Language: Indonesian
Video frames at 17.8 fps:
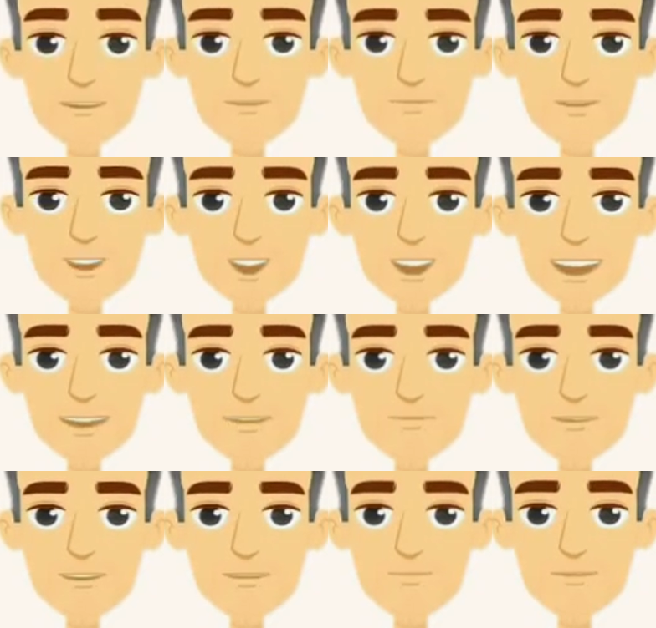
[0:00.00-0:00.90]
Hmm.
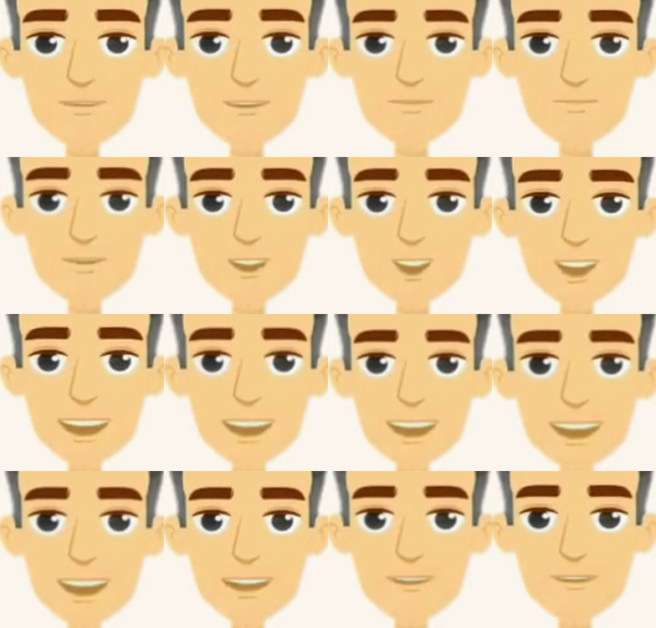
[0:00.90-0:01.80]

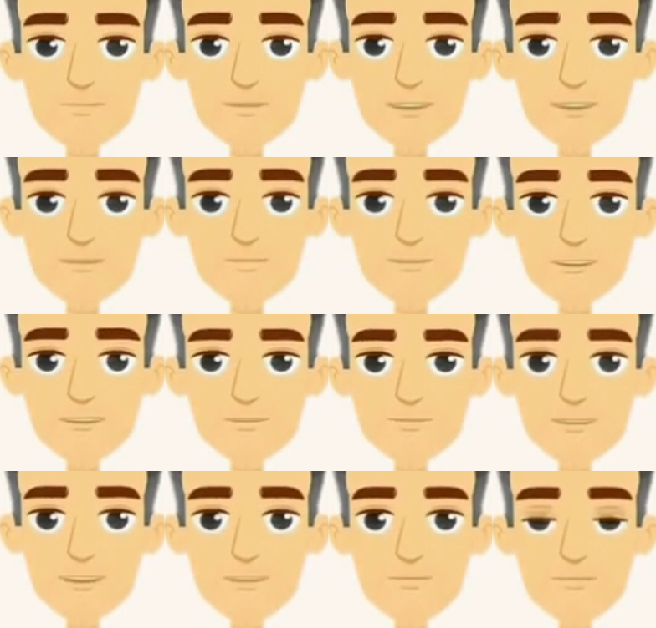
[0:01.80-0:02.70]
Di halaman
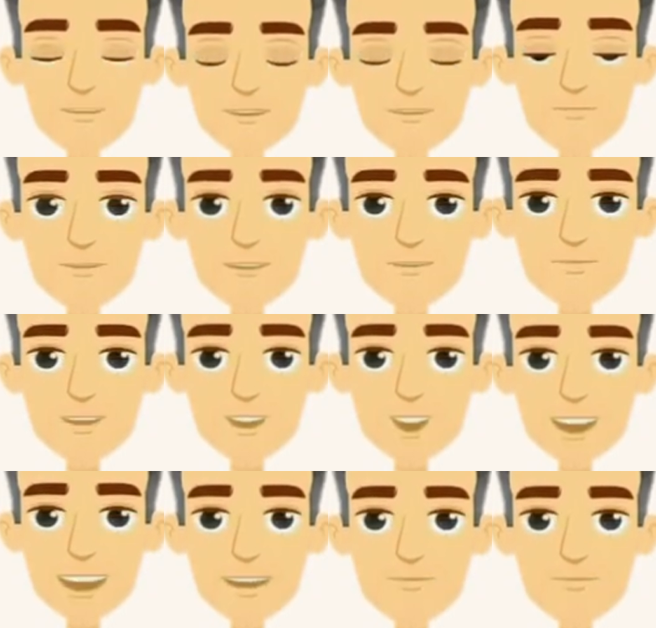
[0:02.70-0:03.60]
berikutnya,
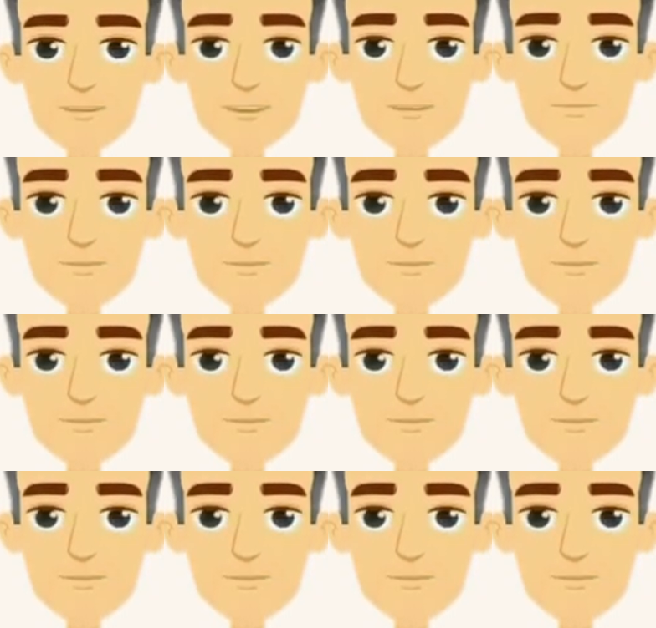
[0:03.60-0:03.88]
adik-adik